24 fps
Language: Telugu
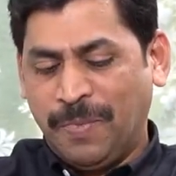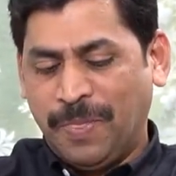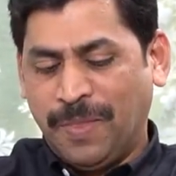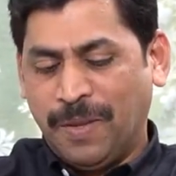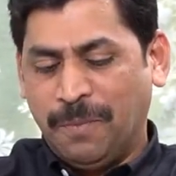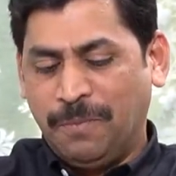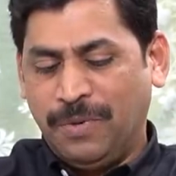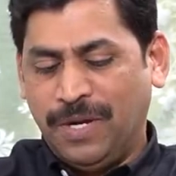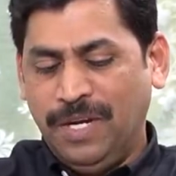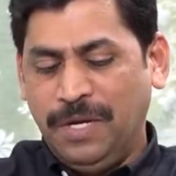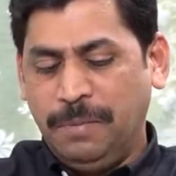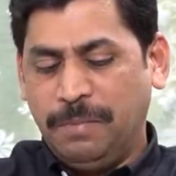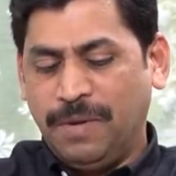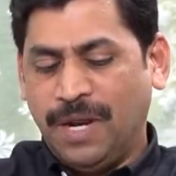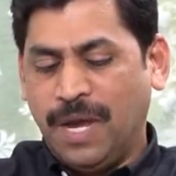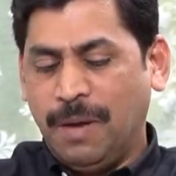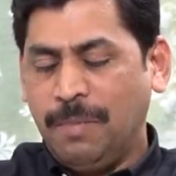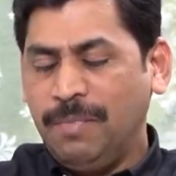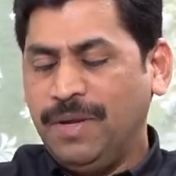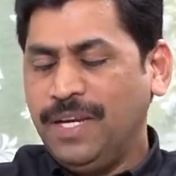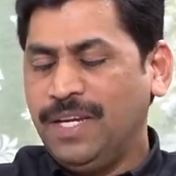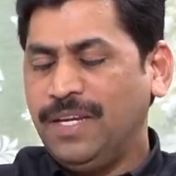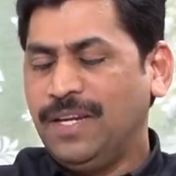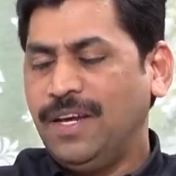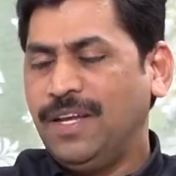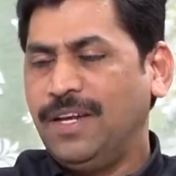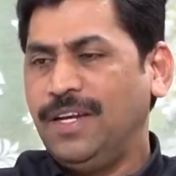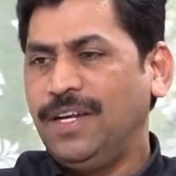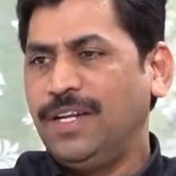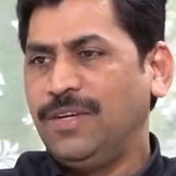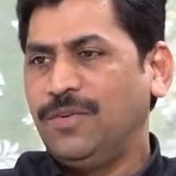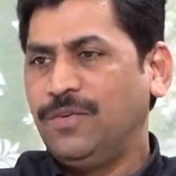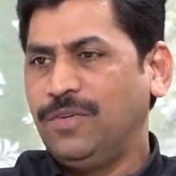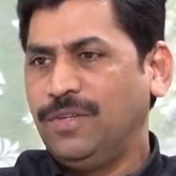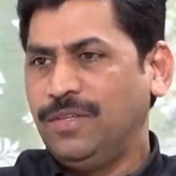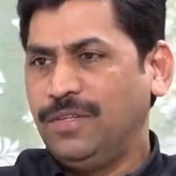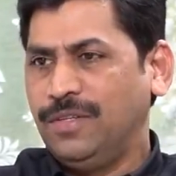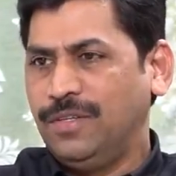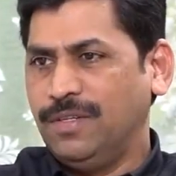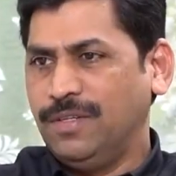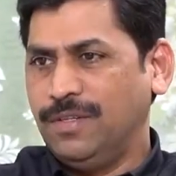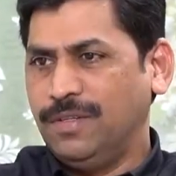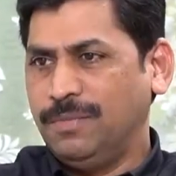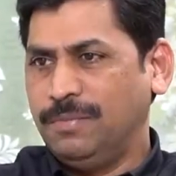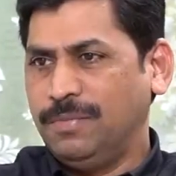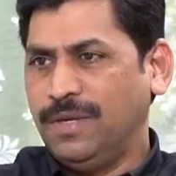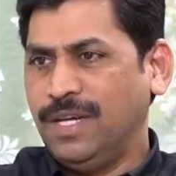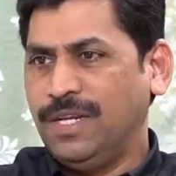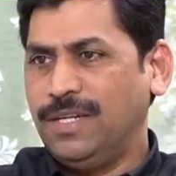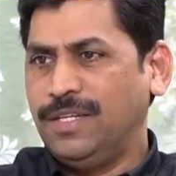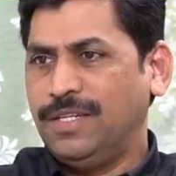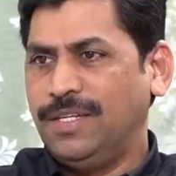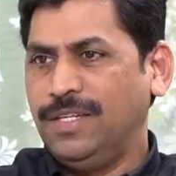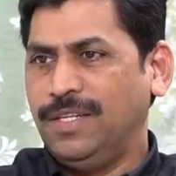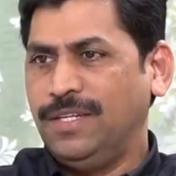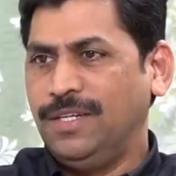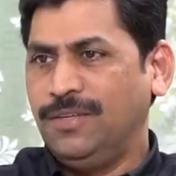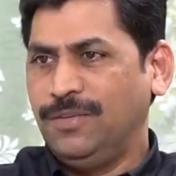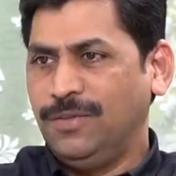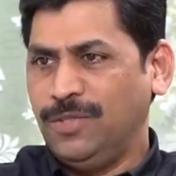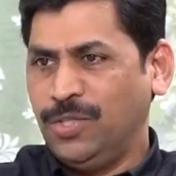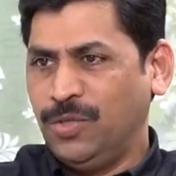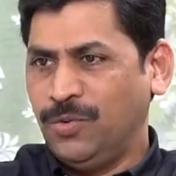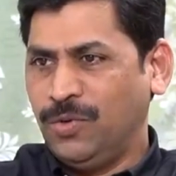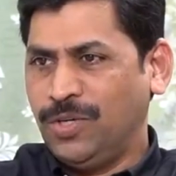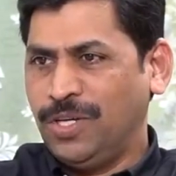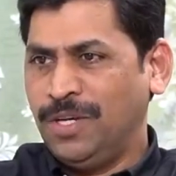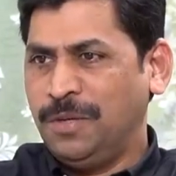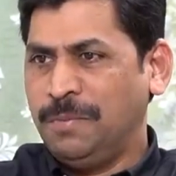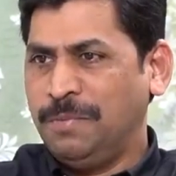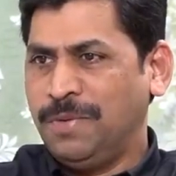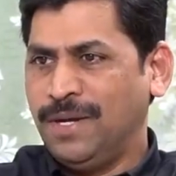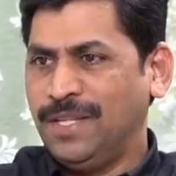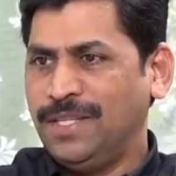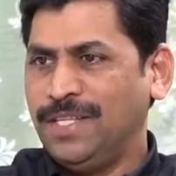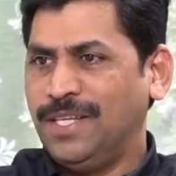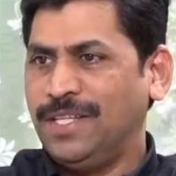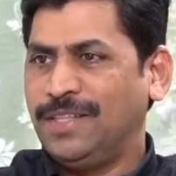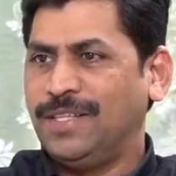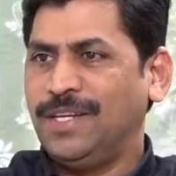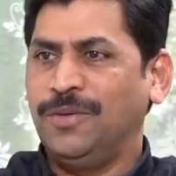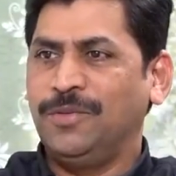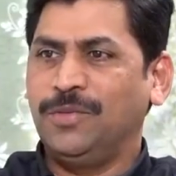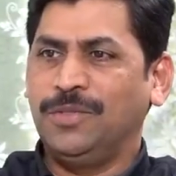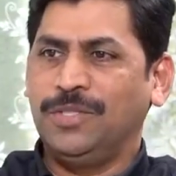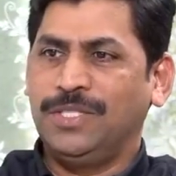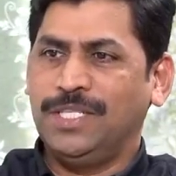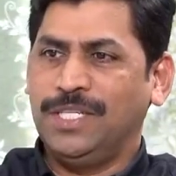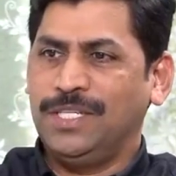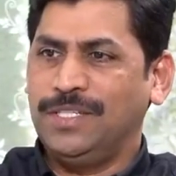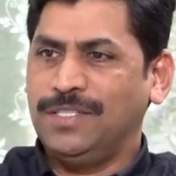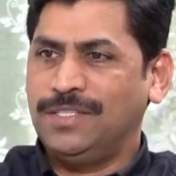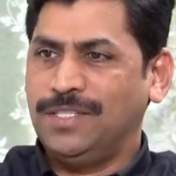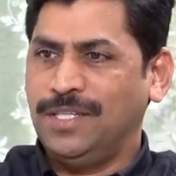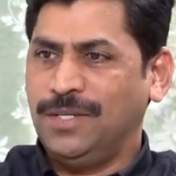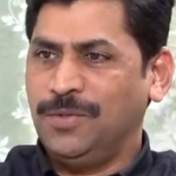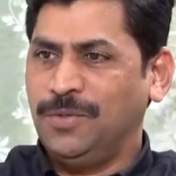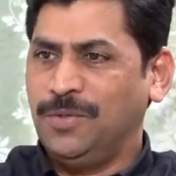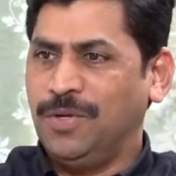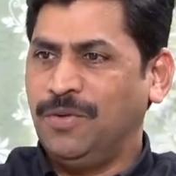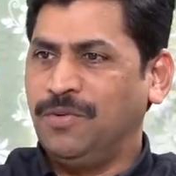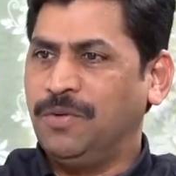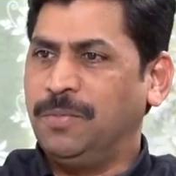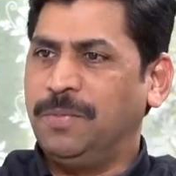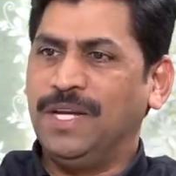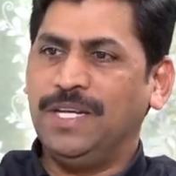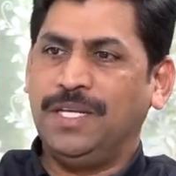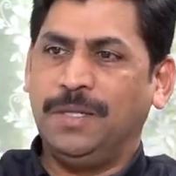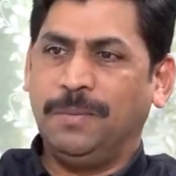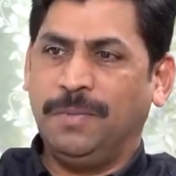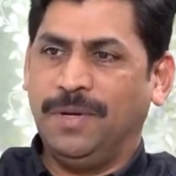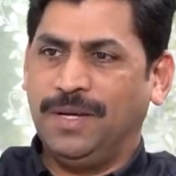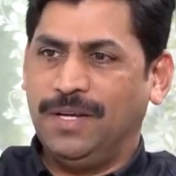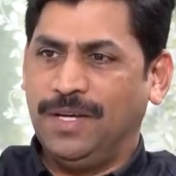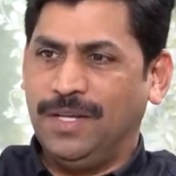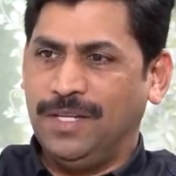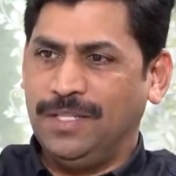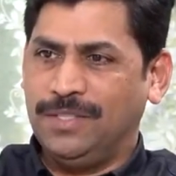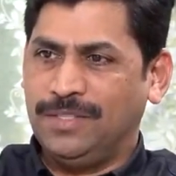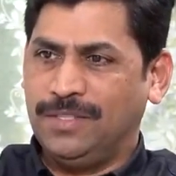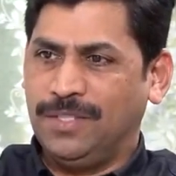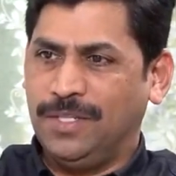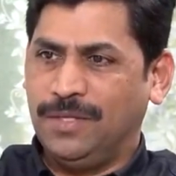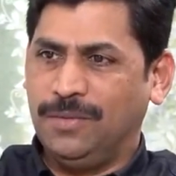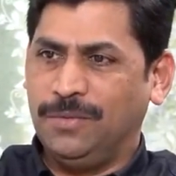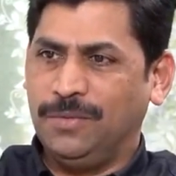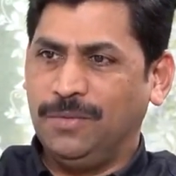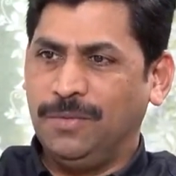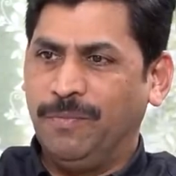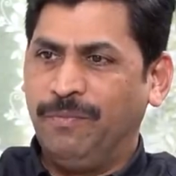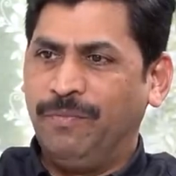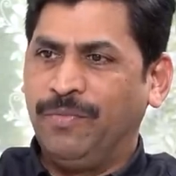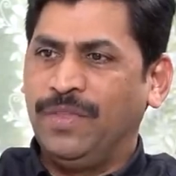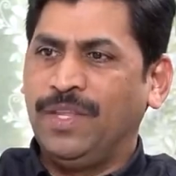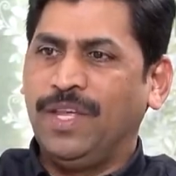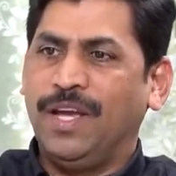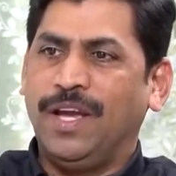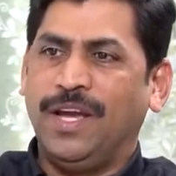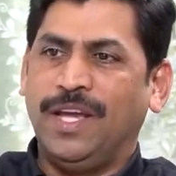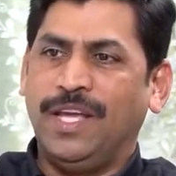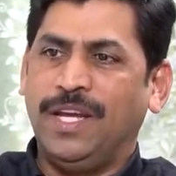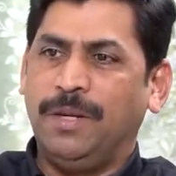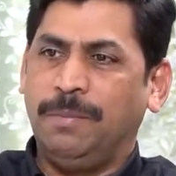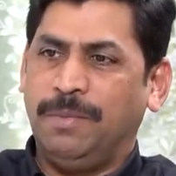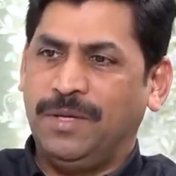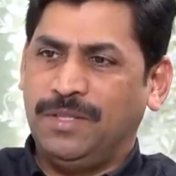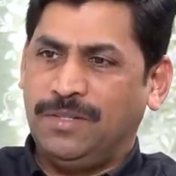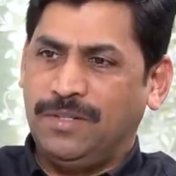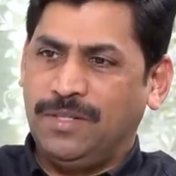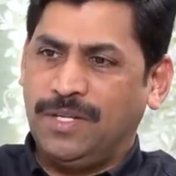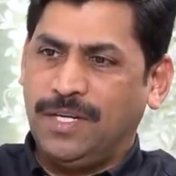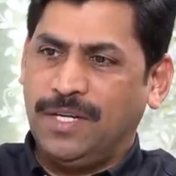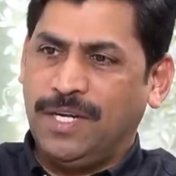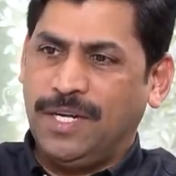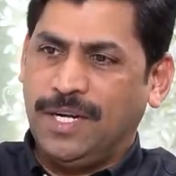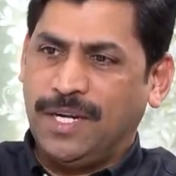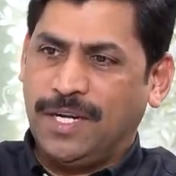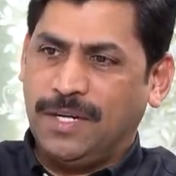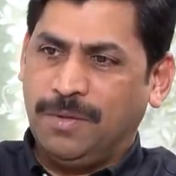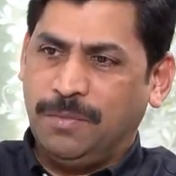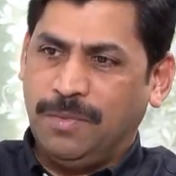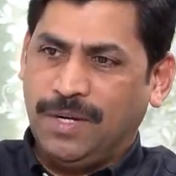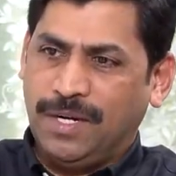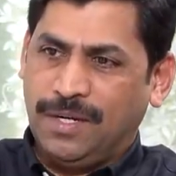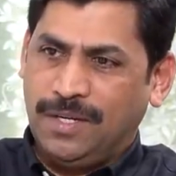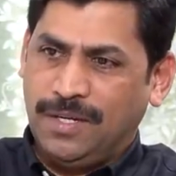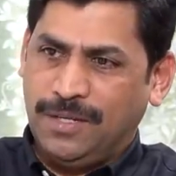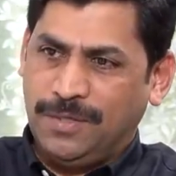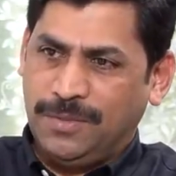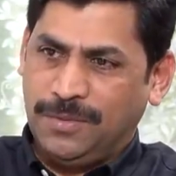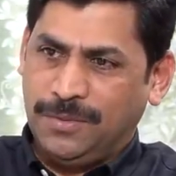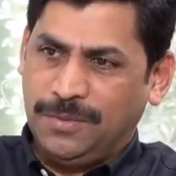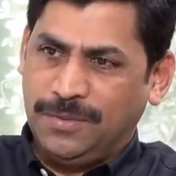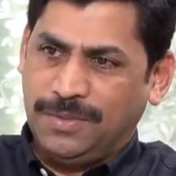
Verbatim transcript: ఇప్పుడు ఏంటి బ్రాహ్మణి గారిని కూడా పార్టీలో యోగలం పాదయాత్ర ఆమెతో చేయిస్తారు ఆమె పార్టీ పగ్గాలు ఇస్తారు అయిన పత్రిక గారు నేను ఇక్కడ మాట్లాడడం